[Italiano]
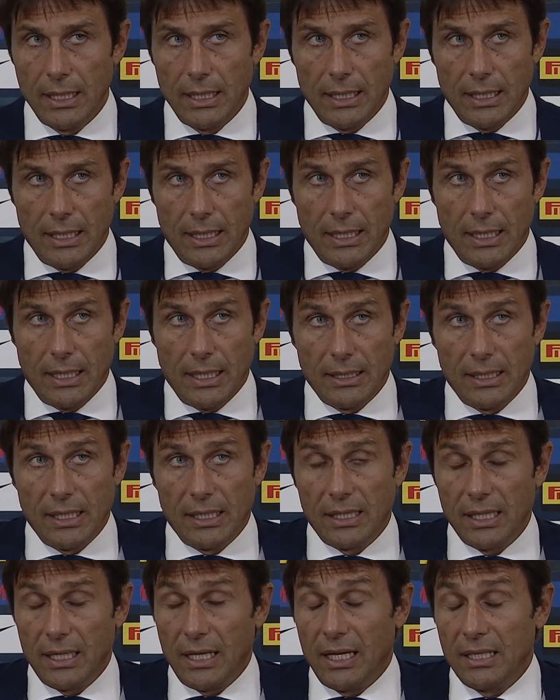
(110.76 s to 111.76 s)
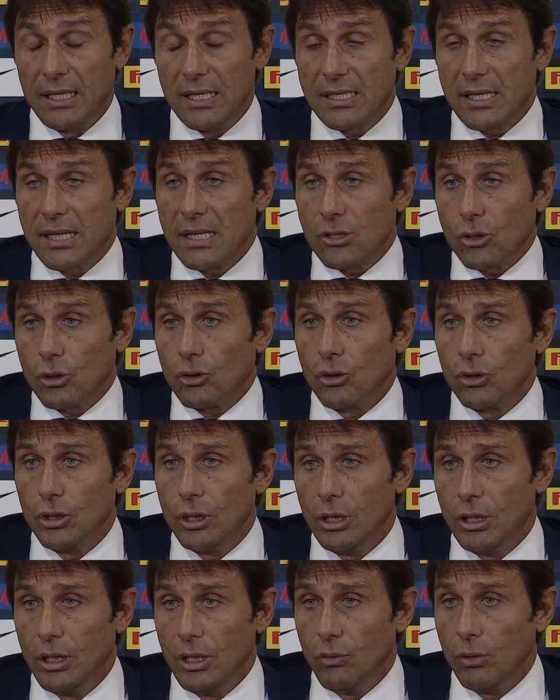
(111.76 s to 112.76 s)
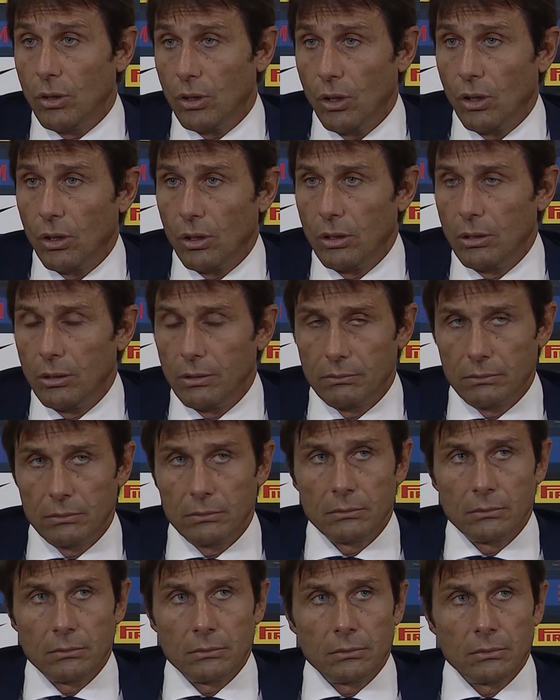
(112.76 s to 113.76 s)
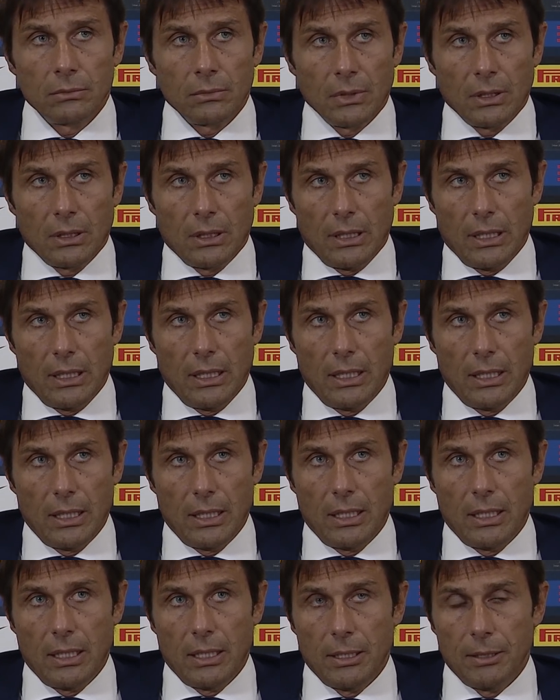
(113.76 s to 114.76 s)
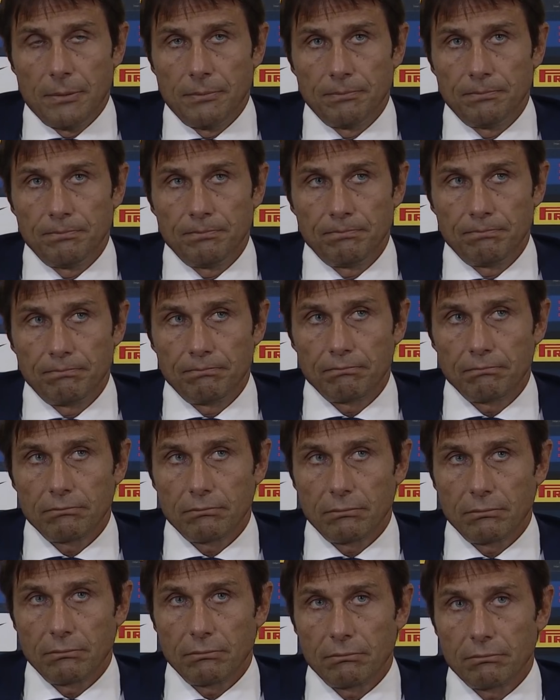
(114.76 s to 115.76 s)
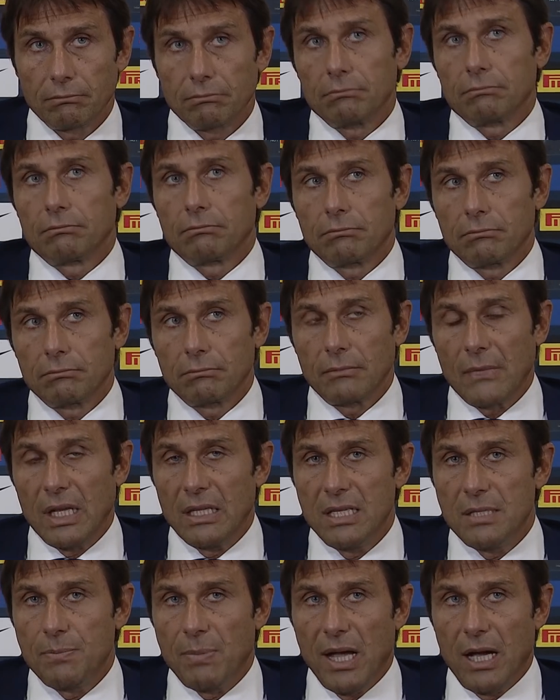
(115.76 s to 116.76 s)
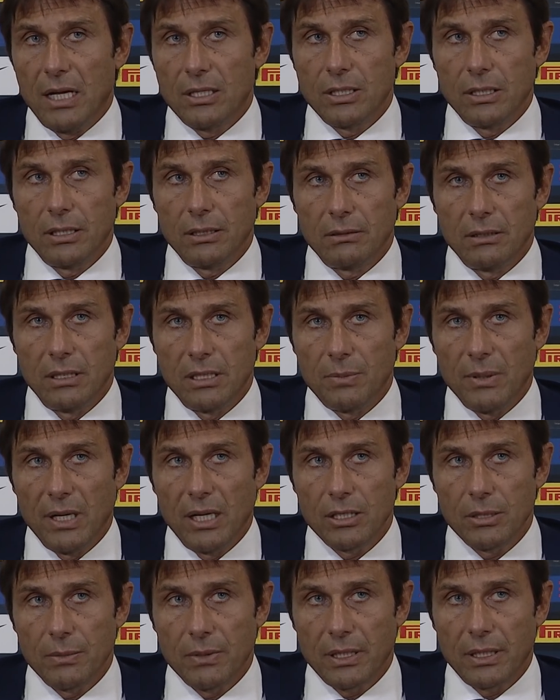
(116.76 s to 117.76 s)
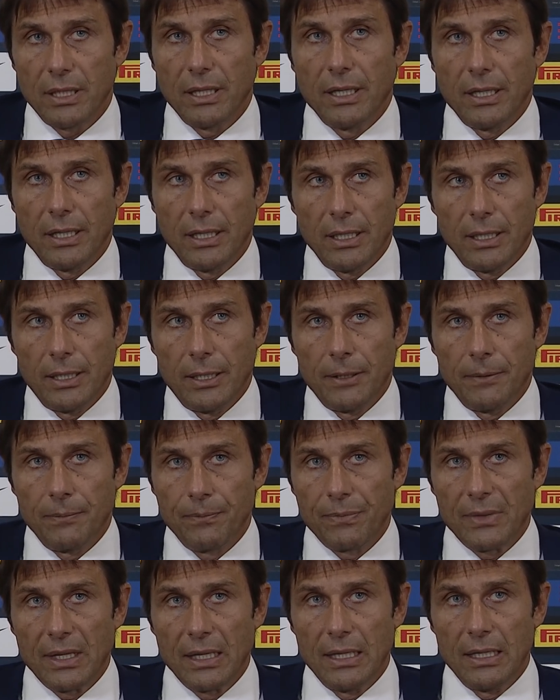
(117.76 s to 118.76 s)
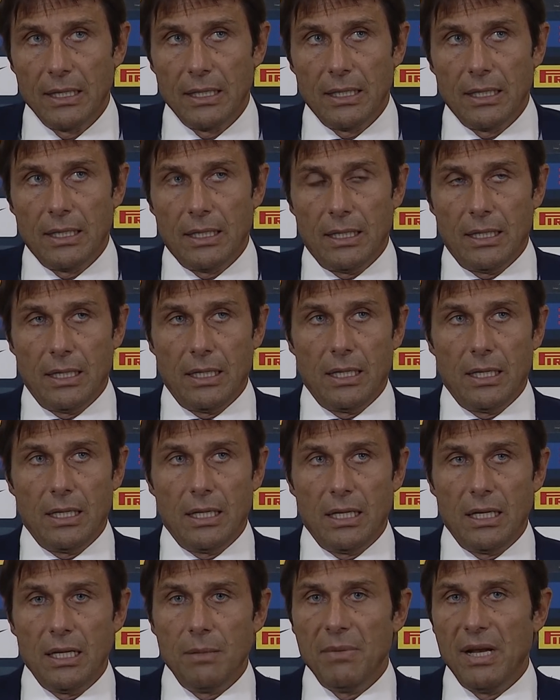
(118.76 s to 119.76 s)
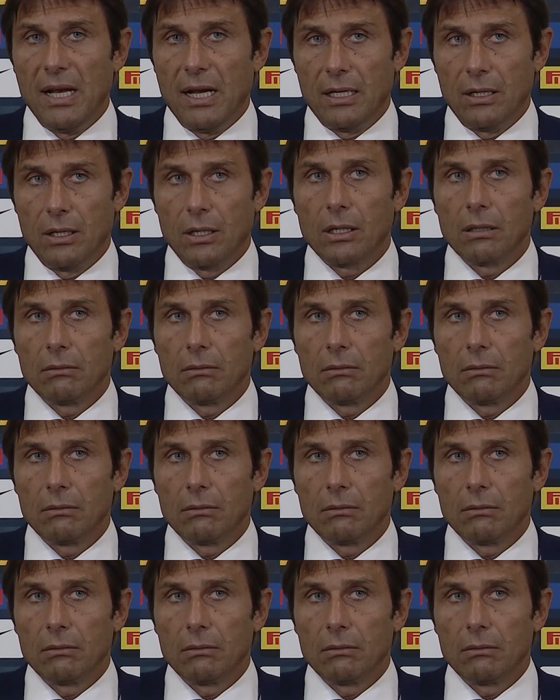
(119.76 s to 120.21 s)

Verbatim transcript: a, ad, essere sotto di, di due gol. Ehm, dispiace, dispiace perché eh, il Milan